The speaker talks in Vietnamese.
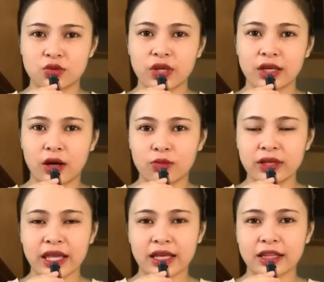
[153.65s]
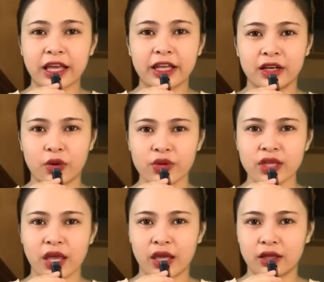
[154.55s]
xuyên ổng nghe thầy nói
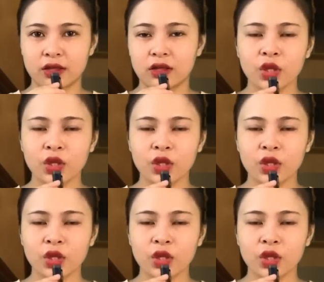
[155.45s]
về